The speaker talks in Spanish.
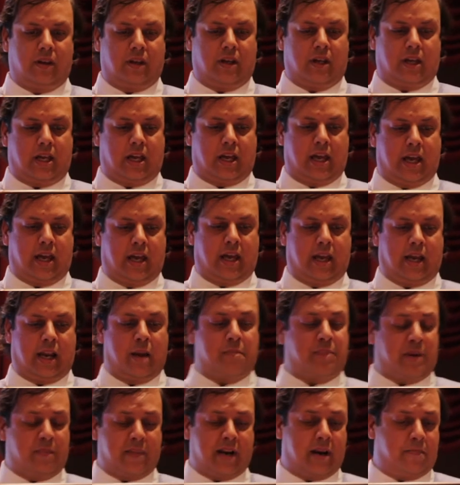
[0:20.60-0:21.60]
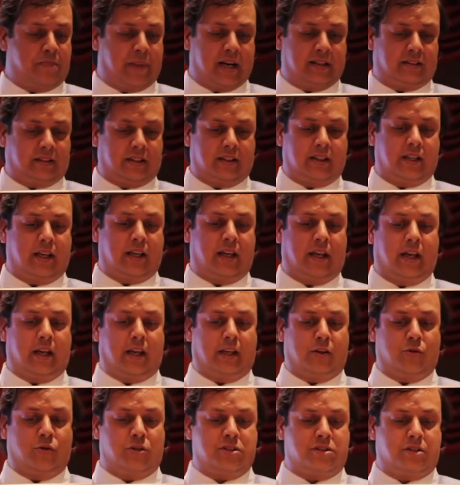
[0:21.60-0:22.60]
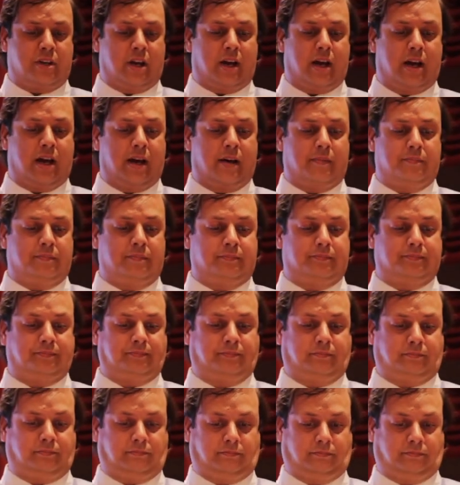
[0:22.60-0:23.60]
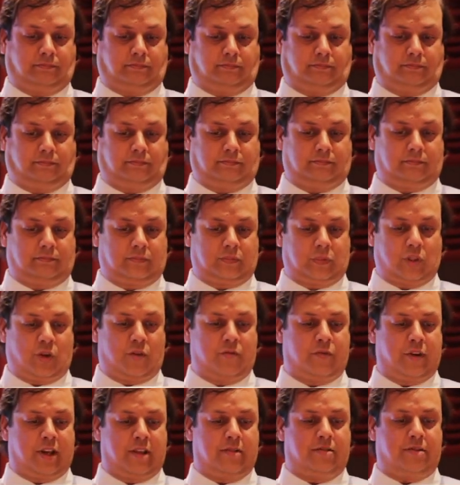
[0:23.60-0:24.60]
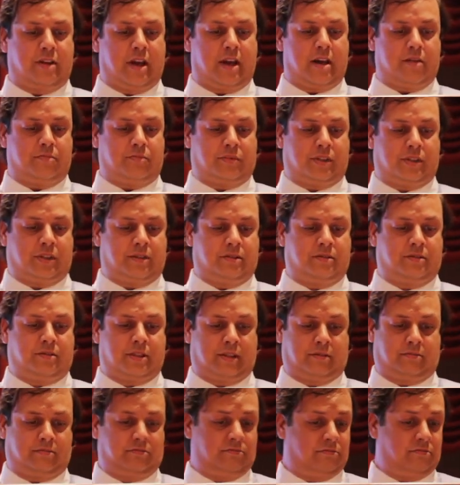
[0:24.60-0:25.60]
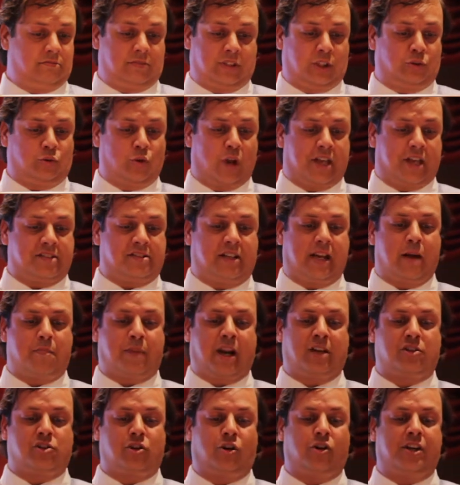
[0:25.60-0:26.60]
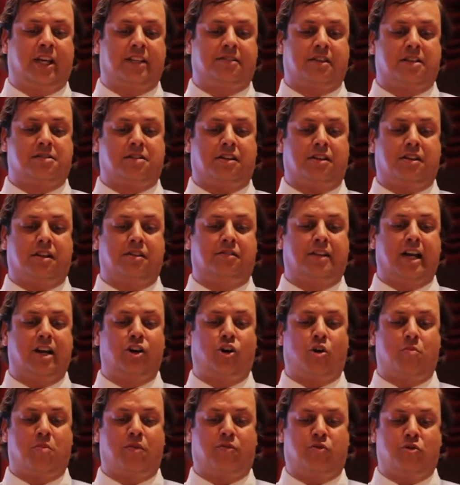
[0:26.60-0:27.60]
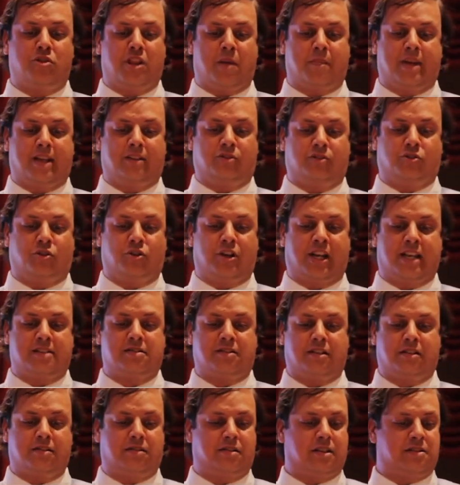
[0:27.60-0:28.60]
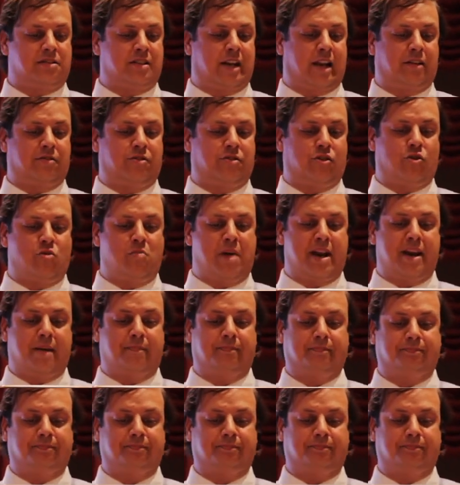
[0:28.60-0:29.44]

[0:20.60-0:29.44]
Eh, la primera parte de nuestra mm, conferencia titula así, La Praxeología Trascendental como fundamento de las ciencias de la acción humana.